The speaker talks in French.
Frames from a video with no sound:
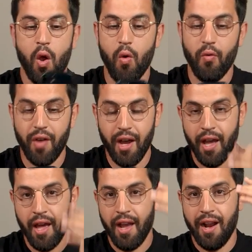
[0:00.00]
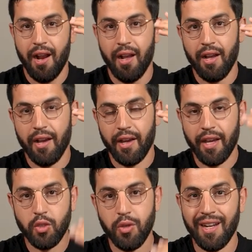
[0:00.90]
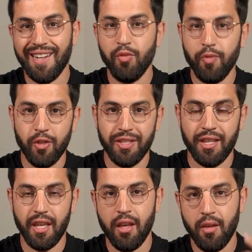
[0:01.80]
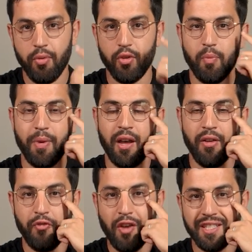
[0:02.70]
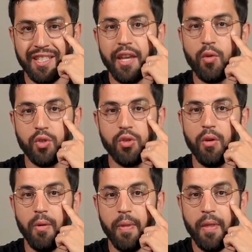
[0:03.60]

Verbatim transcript: On va réduire la luminosité pour ne pas fatiguer nos yeux,